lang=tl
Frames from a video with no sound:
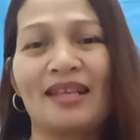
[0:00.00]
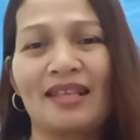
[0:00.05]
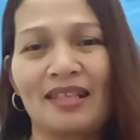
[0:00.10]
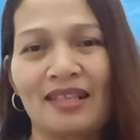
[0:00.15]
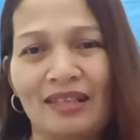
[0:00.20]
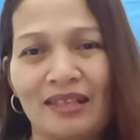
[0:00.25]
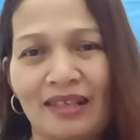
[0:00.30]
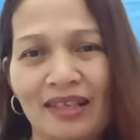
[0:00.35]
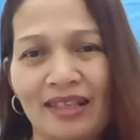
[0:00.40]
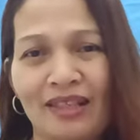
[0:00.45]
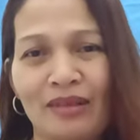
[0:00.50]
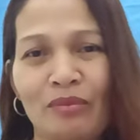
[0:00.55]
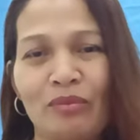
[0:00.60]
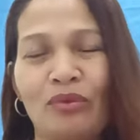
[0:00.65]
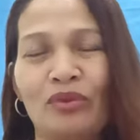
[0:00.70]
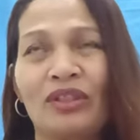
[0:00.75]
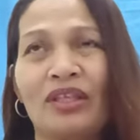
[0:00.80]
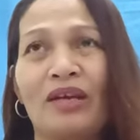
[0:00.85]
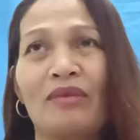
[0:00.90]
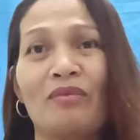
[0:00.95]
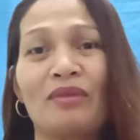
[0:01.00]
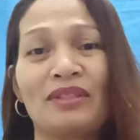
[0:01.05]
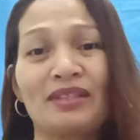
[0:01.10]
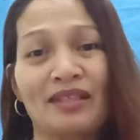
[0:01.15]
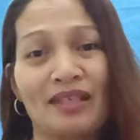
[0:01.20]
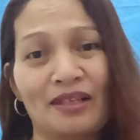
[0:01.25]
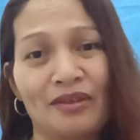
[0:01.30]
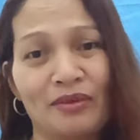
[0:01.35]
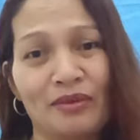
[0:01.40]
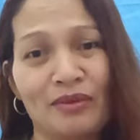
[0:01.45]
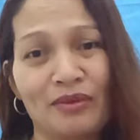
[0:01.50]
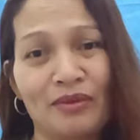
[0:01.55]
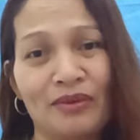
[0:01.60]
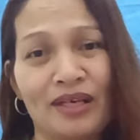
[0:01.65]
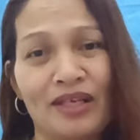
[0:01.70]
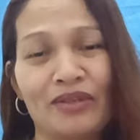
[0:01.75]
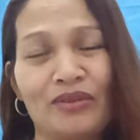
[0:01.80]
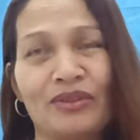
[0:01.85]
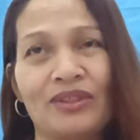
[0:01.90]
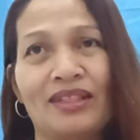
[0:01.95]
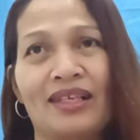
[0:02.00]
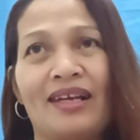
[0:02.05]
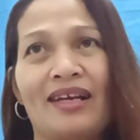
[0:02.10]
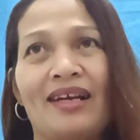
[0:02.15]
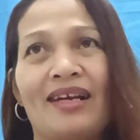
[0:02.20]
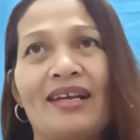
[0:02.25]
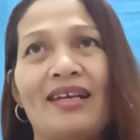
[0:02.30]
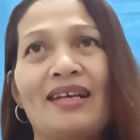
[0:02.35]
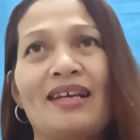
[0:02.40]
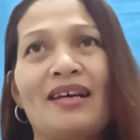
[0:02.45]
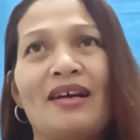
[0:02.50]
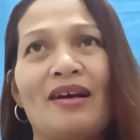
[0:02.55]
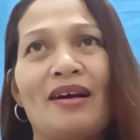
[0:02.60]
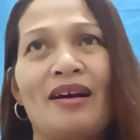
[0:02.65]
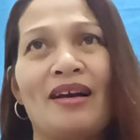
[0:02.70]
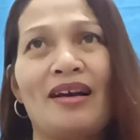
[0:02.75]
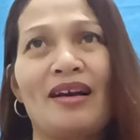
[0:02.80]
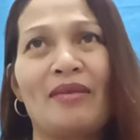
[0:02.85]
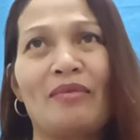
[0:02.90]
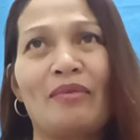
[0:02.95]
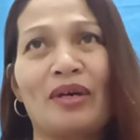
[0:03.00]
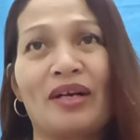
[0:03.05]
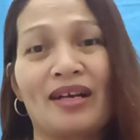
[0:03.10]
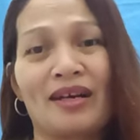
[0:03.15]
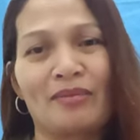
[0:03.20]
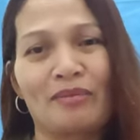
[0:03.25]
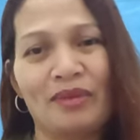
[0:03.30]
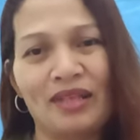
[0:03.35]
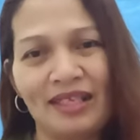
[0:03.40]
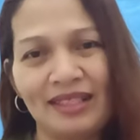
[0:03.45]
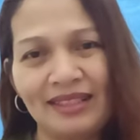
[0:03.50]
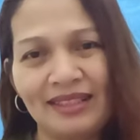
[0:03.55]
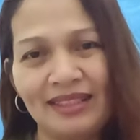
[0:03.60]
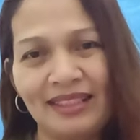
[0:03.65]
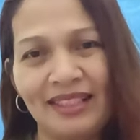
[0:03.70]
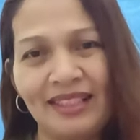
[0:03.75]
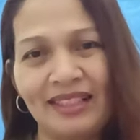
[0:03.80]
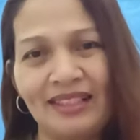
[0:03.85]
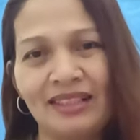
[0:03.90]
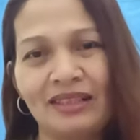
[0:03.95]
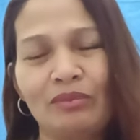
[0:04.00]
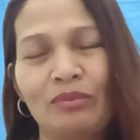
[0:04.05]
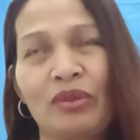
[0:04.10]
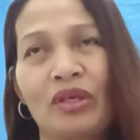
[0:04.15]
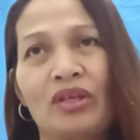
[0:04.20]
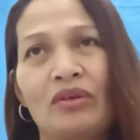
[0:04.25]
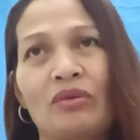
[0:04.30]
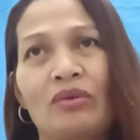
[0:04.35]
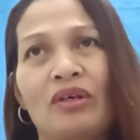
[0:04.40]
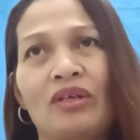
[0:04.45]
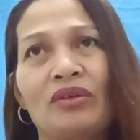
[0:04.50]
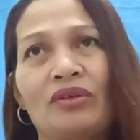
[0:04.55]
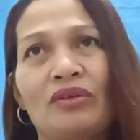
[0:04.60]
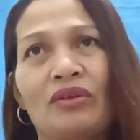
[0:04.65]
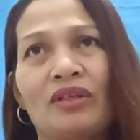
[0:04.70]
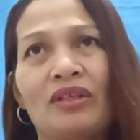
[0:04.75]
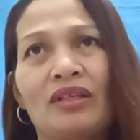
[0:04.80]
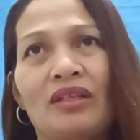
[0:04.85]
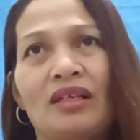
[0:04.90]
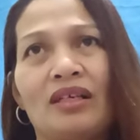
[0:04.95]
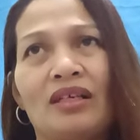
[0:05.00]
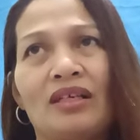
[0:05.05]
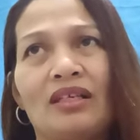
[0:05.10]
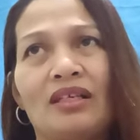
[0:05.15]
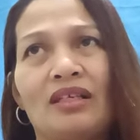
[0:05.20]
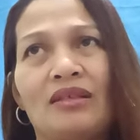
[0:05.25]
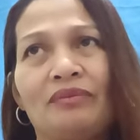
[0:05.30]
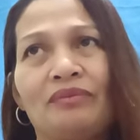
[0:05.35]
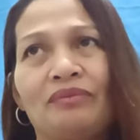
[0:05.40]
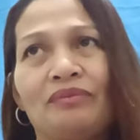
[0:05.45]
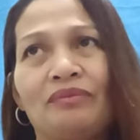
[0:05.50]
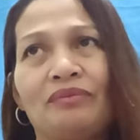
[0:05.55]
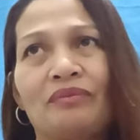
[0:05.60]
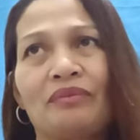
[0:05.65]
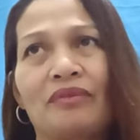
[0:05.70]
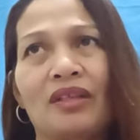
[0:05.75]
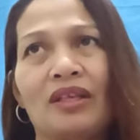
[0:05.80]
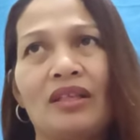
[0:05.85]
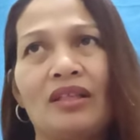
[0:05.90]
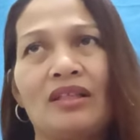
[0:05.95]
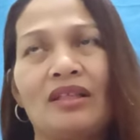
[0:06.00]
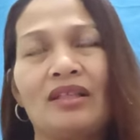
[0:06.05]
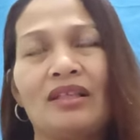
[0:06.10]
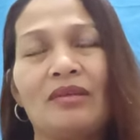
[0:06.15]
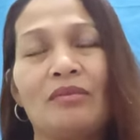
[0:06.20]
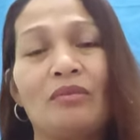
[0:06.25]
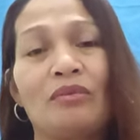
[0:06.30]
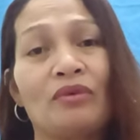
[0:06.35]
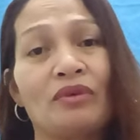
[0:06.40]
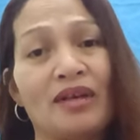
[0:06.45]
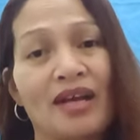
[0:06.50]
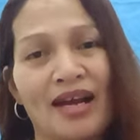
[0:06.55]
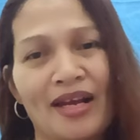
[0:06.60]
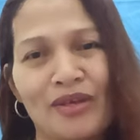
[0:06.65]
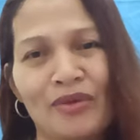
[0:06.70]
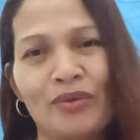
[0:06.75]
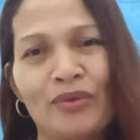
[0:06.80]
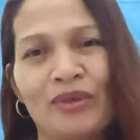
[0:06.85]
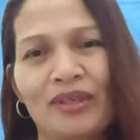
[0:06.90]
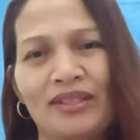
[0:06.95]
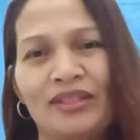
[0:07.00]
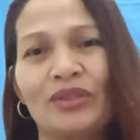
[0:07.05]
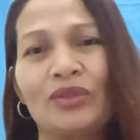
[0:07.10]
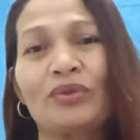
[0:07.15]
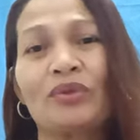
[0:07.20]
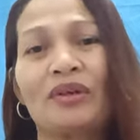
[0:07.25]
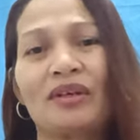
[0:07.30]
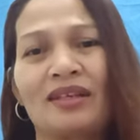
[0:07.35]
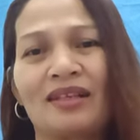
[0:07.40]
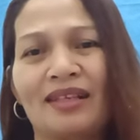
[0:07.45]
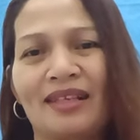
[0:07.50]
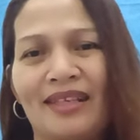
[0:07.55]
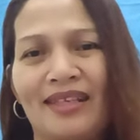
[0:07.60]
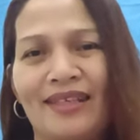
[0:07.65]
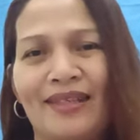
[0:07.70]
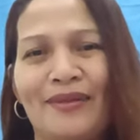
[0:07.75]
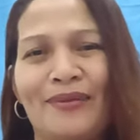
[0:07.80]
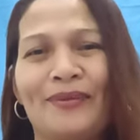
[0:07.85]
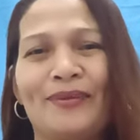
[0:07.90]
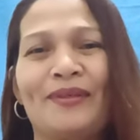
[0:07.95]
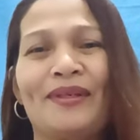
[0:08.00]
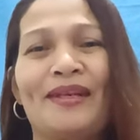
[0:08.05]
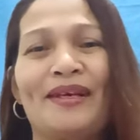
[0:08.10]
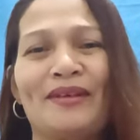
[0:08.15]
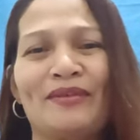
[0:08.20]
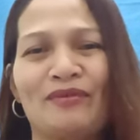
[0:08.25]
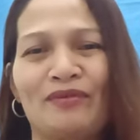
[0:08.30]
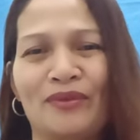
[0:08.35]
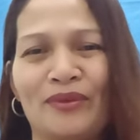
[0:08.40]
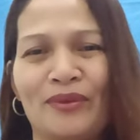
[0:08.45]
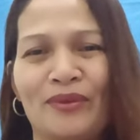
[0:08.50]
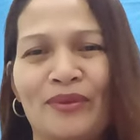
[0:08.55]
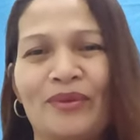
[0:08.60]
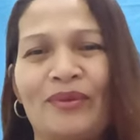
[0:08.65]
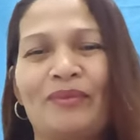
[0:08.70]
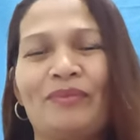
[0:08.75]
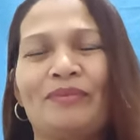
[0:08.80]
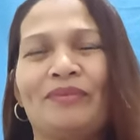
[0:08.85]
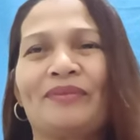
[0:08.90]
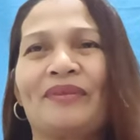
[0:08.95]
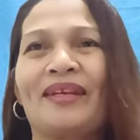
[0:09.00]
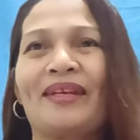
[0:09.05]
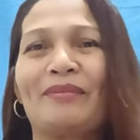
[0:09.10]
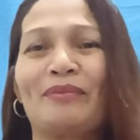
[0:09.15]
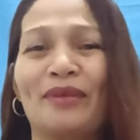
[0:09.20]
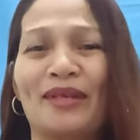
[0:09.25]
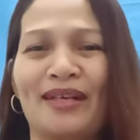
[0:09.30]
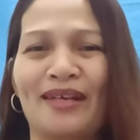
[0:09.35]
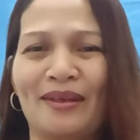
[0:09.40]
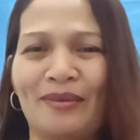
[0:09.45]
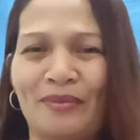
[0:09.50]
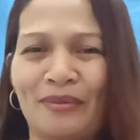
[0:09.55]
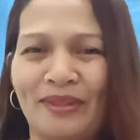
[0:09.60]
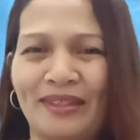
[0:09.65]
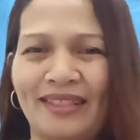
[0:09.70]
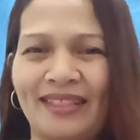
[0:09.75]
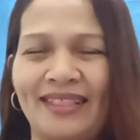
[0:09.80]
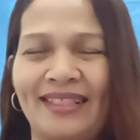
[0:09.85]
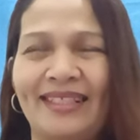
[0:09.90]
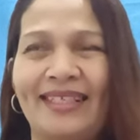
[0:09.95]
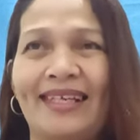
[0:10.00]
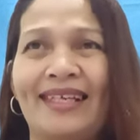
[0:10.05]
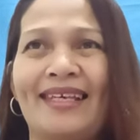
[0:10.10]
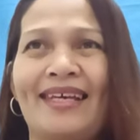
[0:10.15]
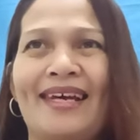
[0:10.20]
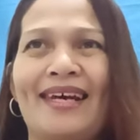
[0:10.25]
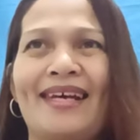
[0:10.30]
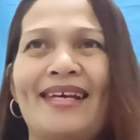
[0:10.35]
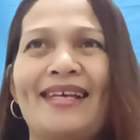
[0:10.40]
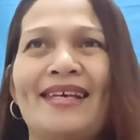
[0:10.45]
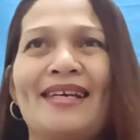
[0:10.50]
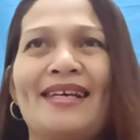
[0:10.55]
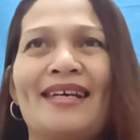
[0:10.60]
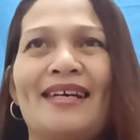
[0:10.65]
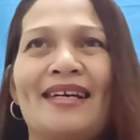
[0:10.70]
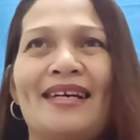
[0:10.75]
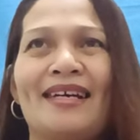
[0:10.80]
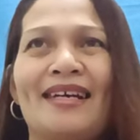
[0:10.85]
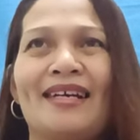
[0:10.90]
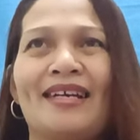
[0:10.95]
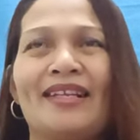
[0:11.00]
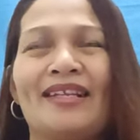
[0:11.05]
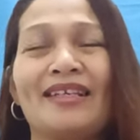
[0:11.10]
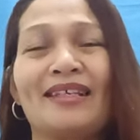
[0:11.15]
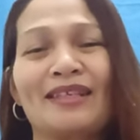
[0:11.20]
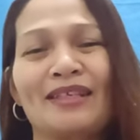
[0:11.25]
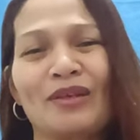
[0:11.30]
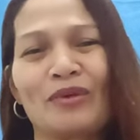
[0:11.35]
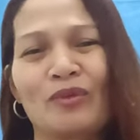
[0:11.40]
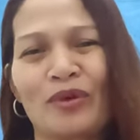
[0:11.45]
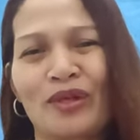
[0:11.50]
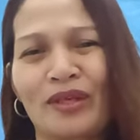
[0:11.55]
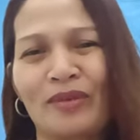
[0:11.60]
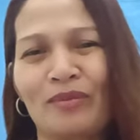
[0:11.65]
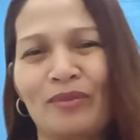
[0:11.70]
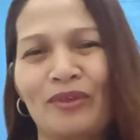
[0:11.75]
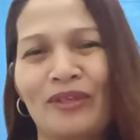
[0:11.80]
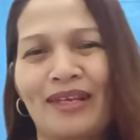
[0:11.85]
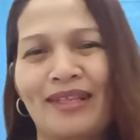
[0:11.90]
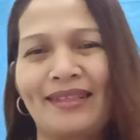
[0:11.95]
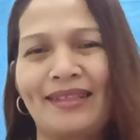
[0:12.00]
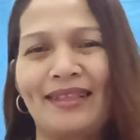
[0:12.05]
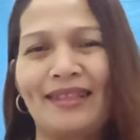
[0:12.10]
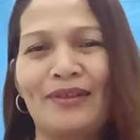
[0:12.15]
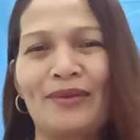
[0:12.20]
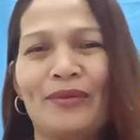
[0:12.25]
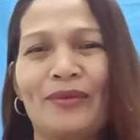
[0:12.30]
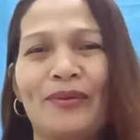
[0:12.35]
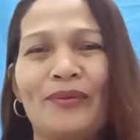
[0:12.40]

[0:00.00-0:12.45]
hindi po tayo masyadong ano sa uh, mga blessings pero ngayon uh, hindi na po gaano ka struggling yung life ko mga kapatid kaya uh, nagagawa na po natin yung,